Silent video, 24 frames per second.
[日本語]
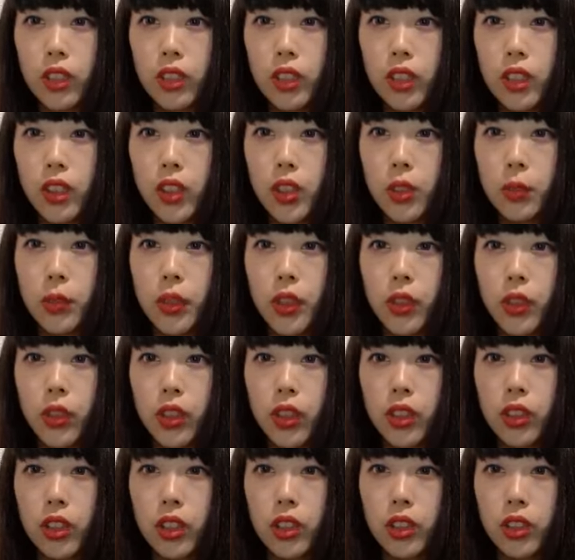日曜日に
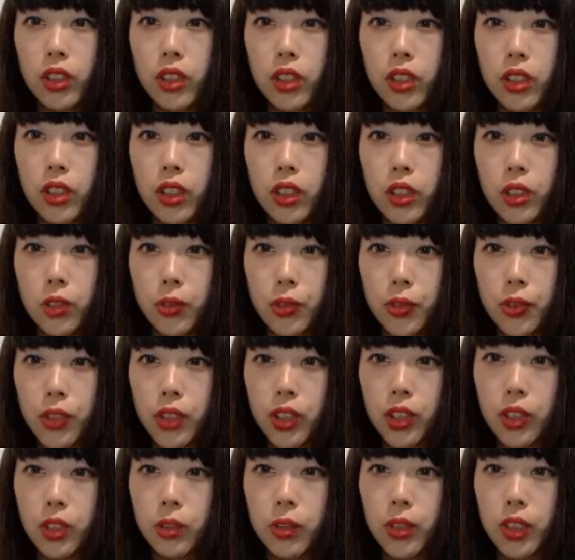他のアイドルさんに会える
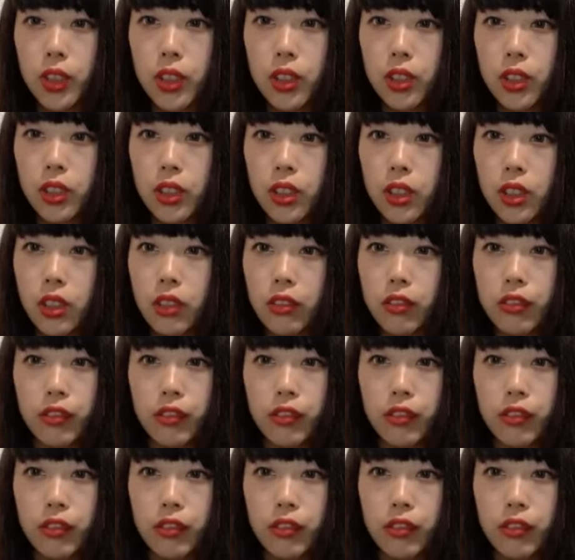アイスバイスした